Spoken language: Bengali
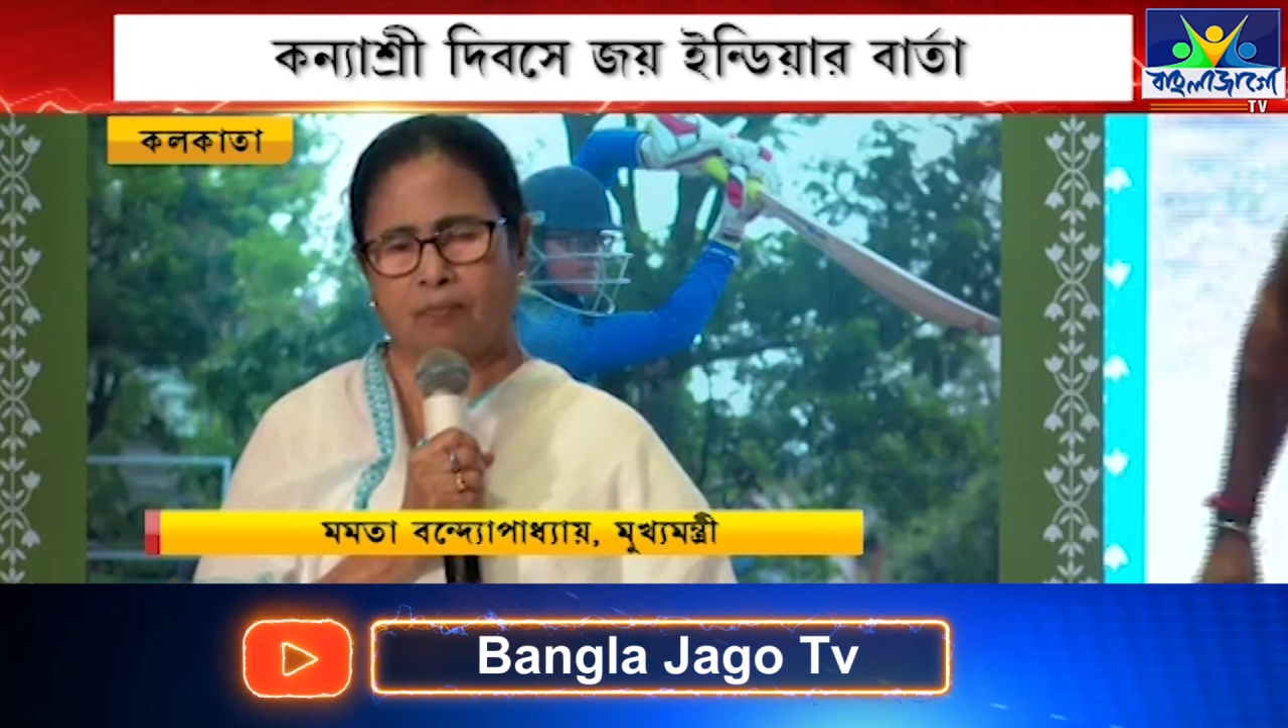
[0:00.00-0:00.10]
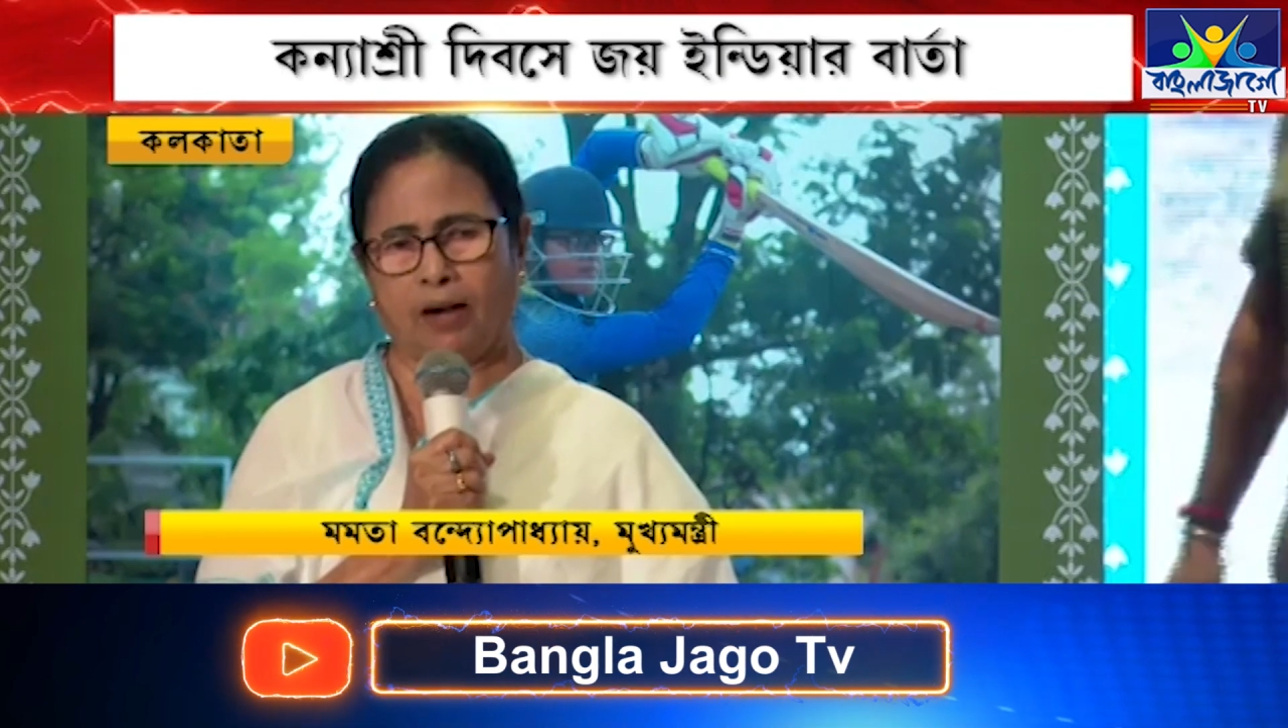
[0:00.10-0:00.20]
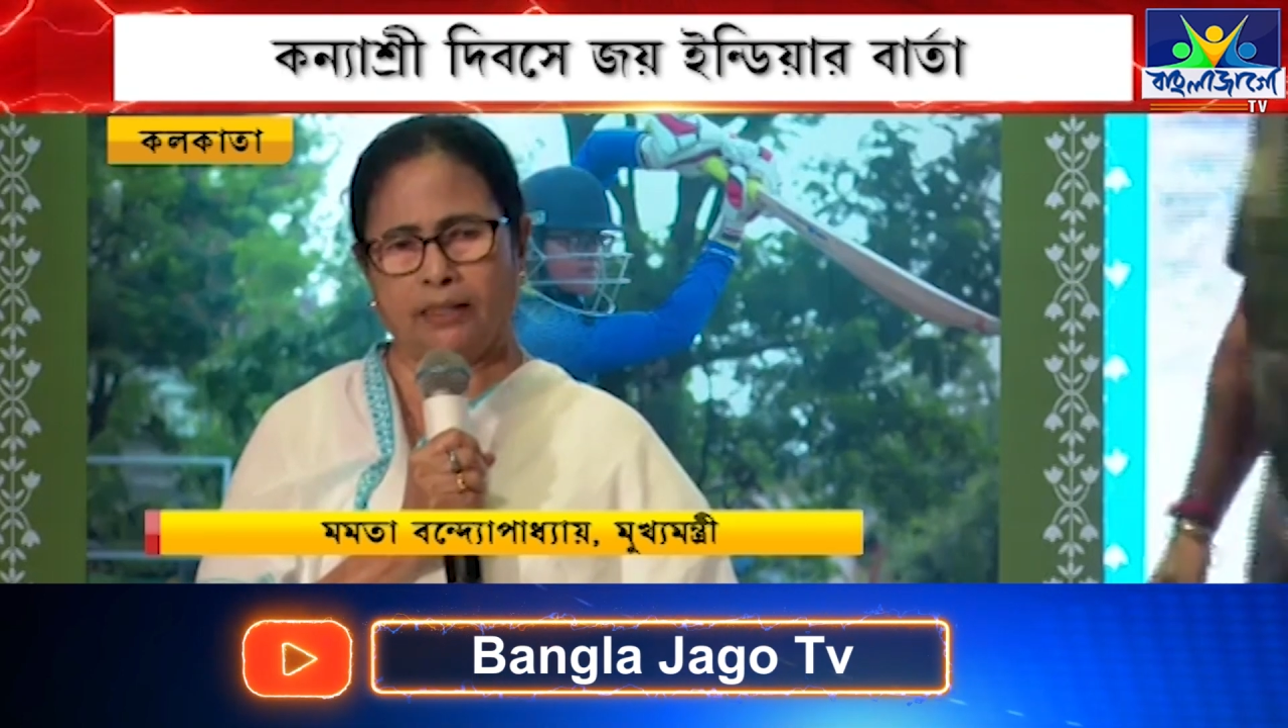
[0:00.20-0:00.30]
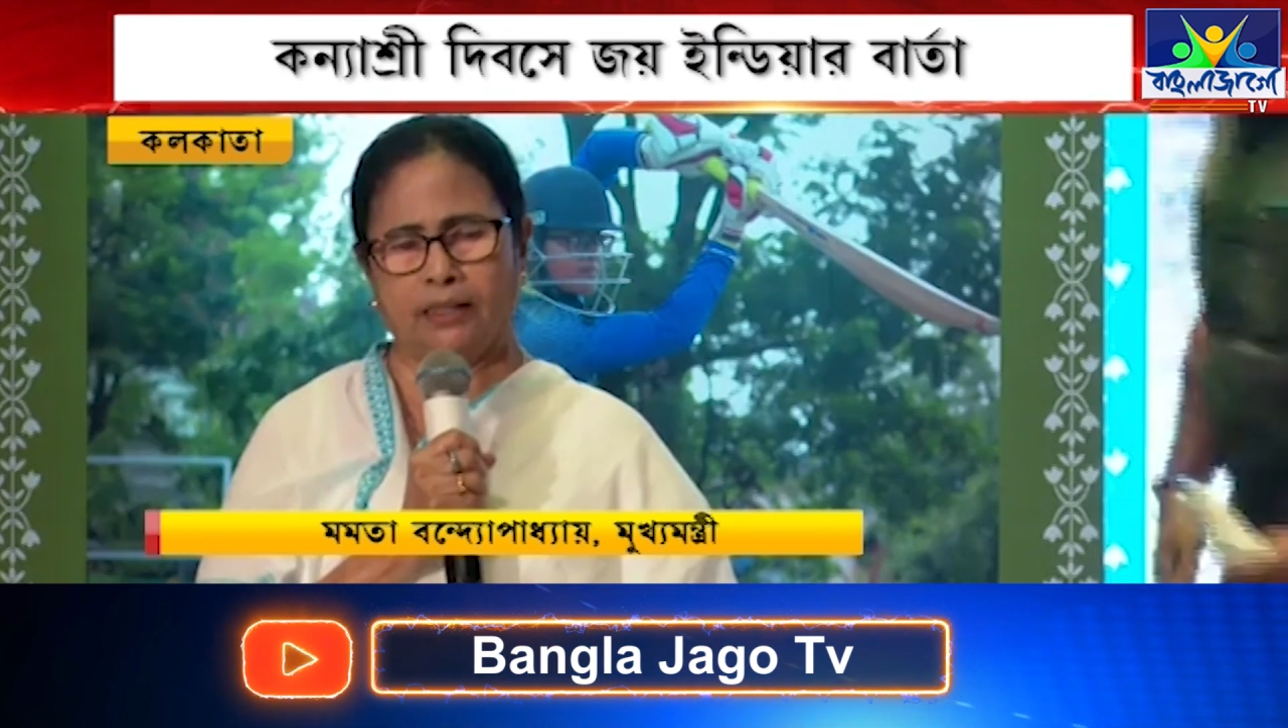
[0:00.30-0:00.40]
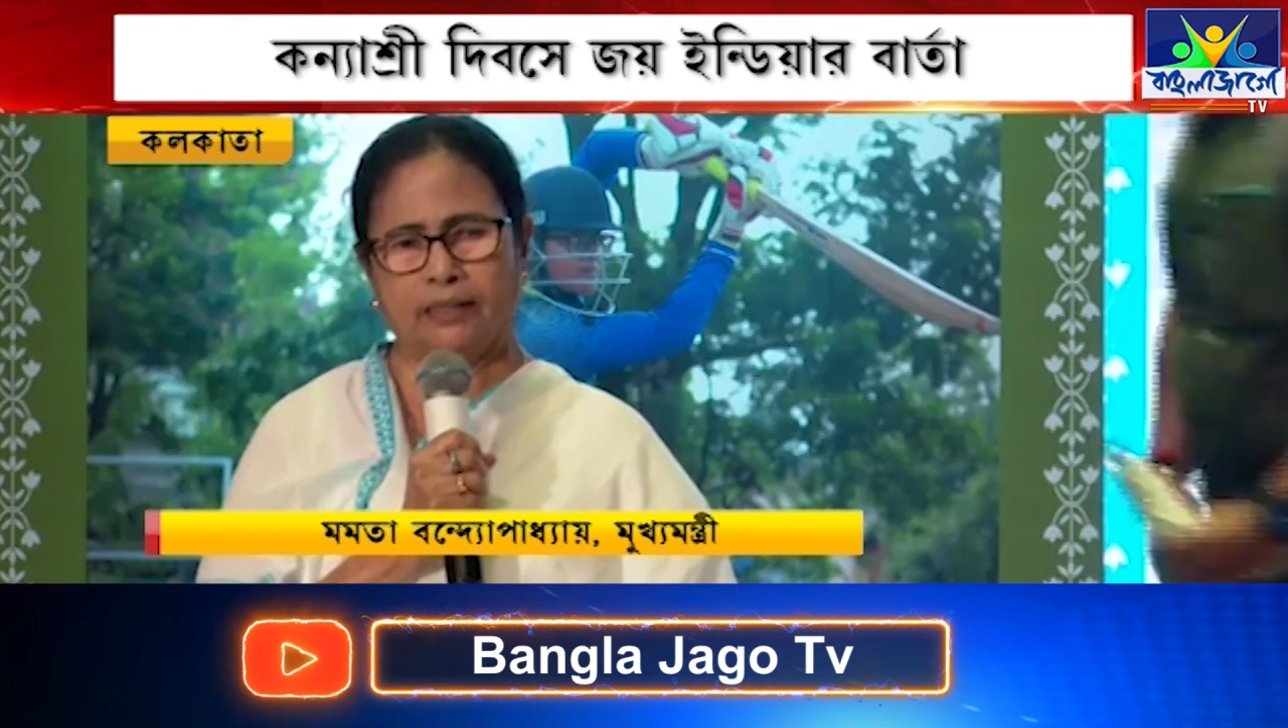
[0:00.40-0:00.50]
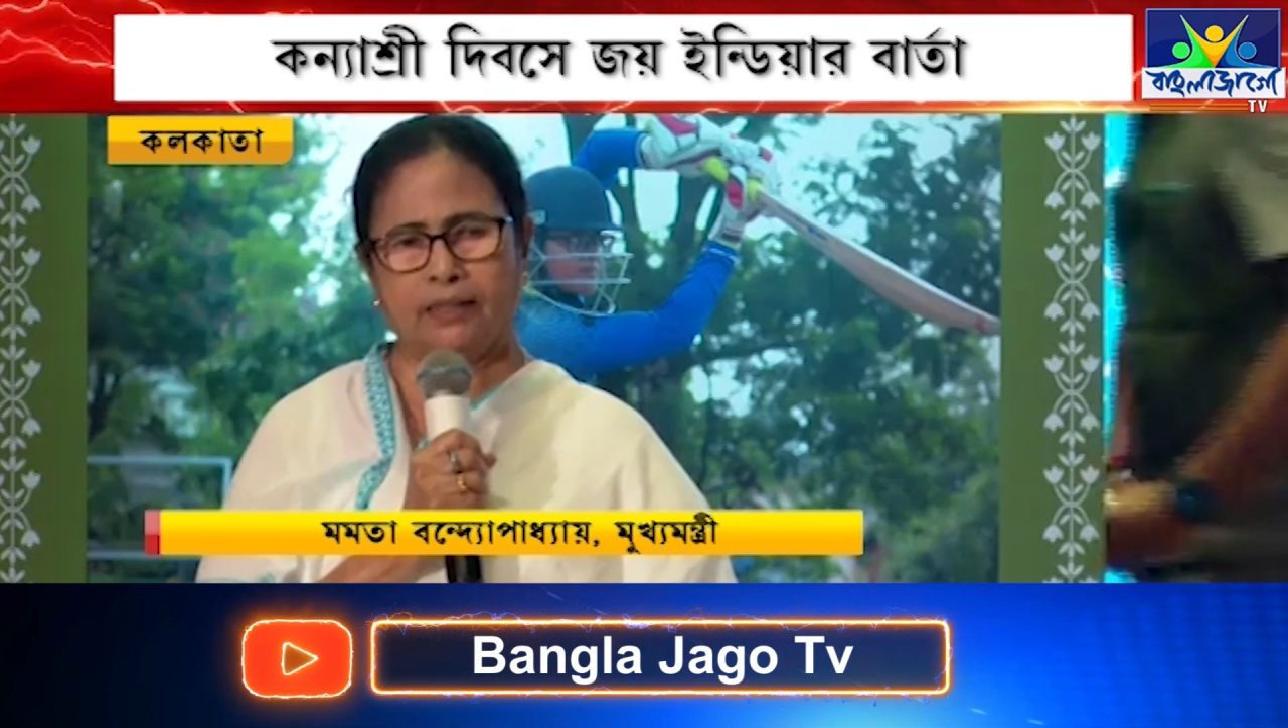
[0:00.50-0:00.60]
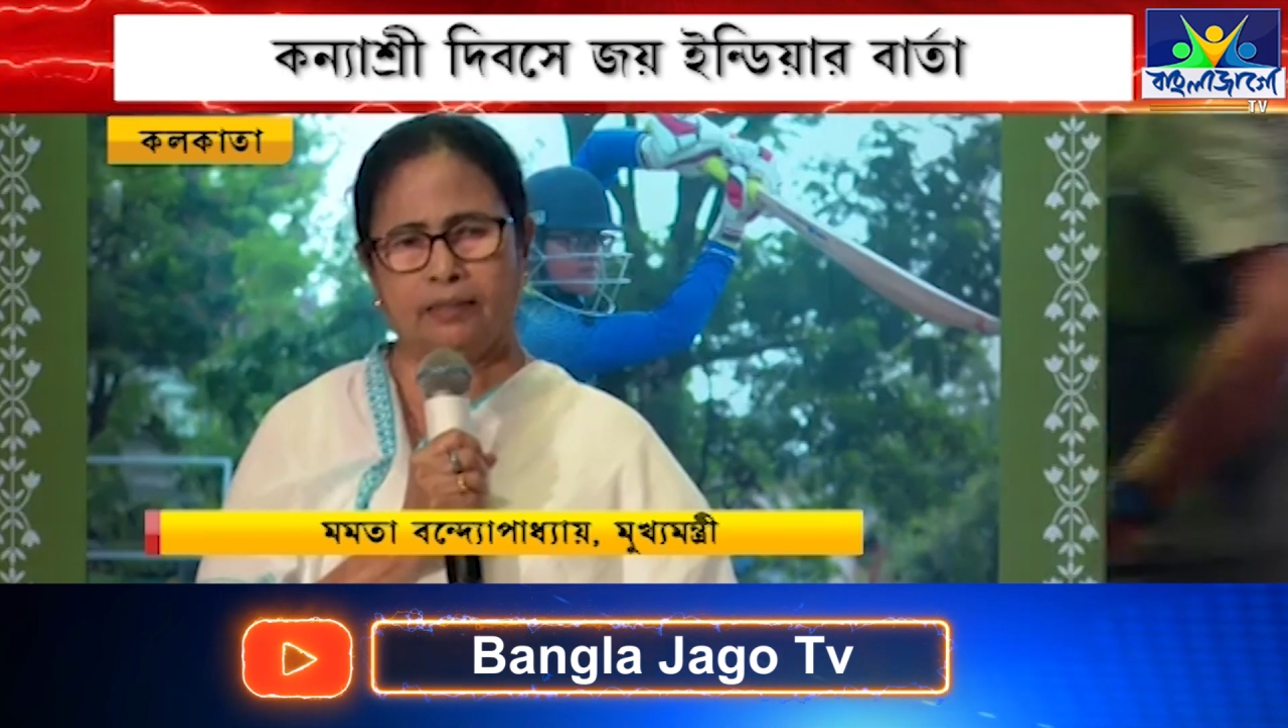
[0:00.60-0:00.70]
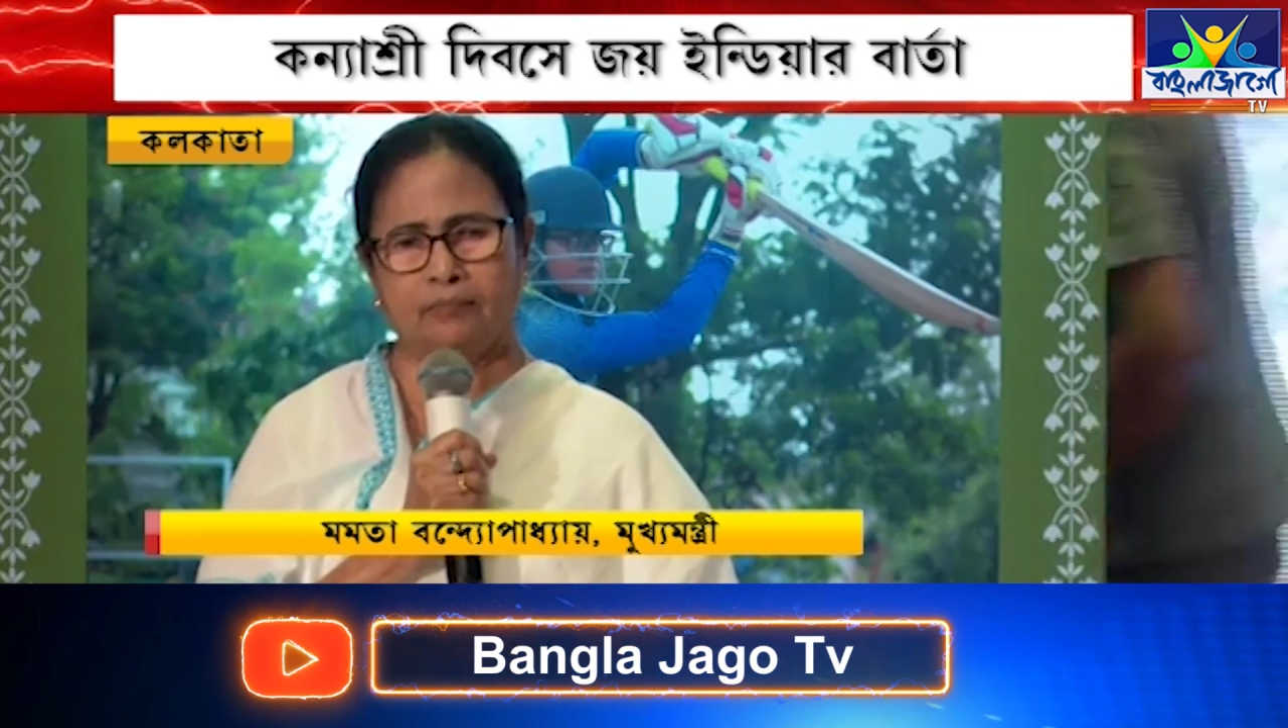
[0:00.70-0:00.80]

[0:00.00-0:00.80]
বাংলাকে